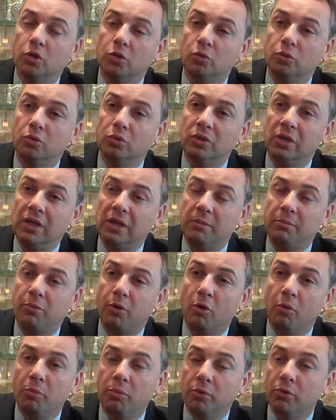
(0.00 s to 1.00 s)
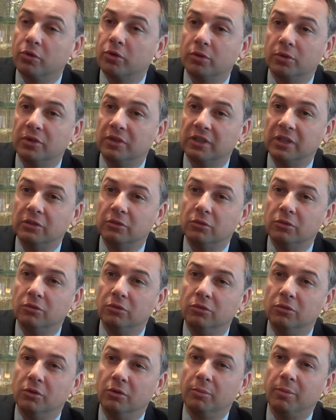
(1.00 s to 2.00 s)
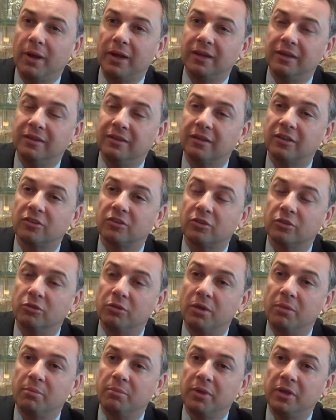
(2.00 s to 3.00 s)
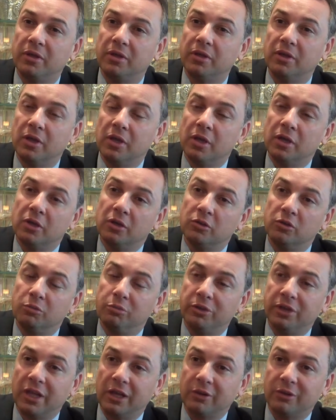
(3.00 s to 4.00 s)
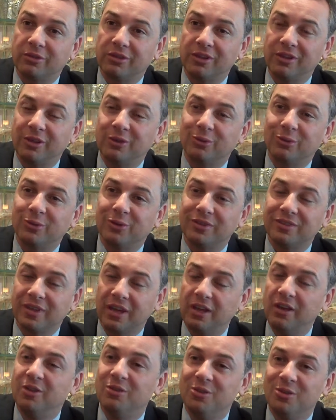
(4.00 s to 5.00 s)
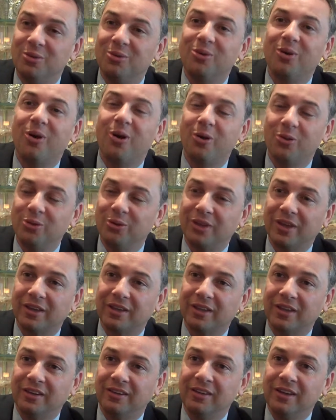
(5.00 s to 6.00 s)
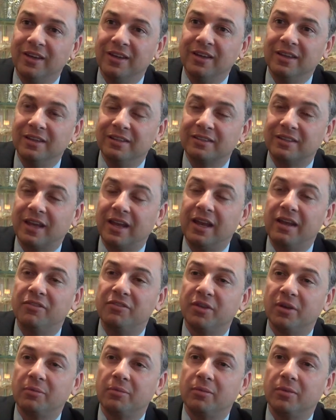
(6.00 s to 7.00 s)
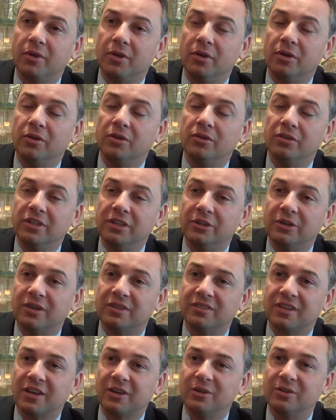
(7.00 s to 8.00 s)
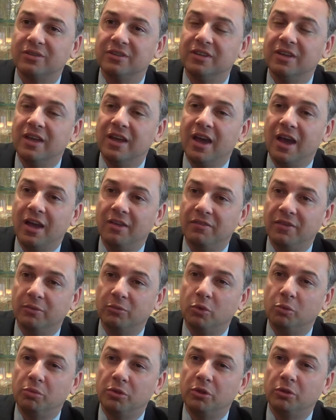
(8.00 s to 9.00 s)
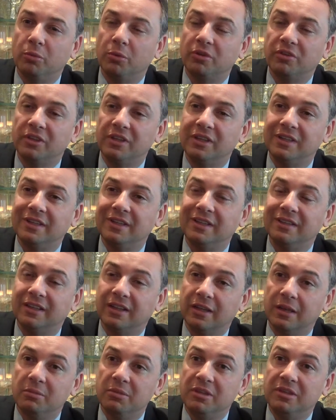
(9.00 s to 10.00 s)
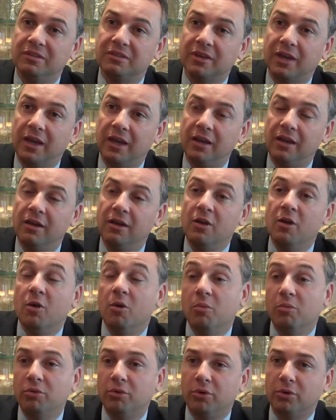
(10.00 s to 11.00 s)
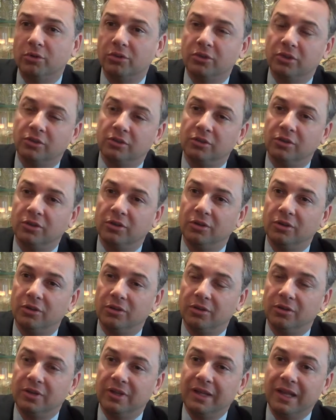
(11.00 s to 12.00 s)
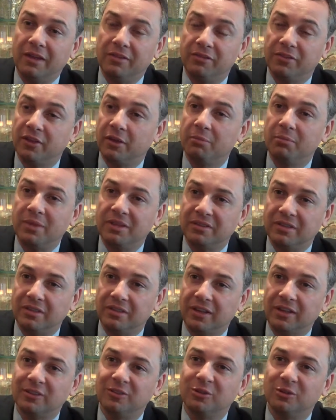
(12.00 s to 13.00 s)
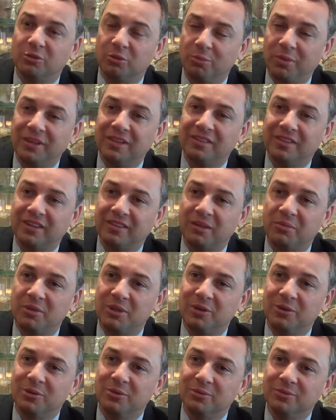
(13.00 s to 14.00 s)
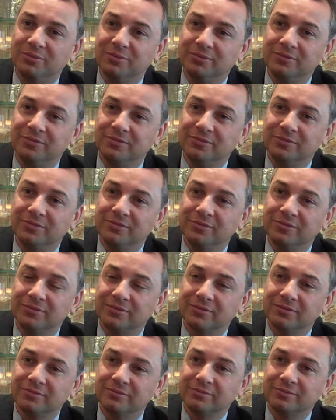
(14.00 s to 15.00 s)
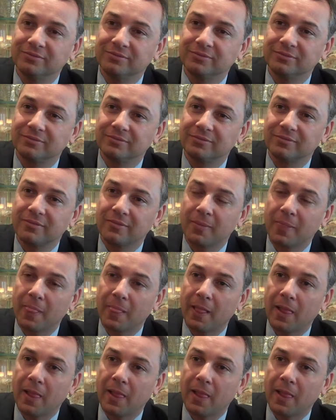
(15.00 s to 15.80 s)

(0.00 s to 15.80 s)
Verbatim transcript: tous les propos qui ont été tenus euh, par les dirigeants de l'UMP depuis quelques années contre Israël Non, en aucun cas. Israël affirme, euh, Nicolas Sarkozy affirme depuis de nombreuses années qu'il est un ami d'Israël. Pour autant, il affirme, mais ses actes ne sont pas des actes amicaux. Vous avez quand même une plateforme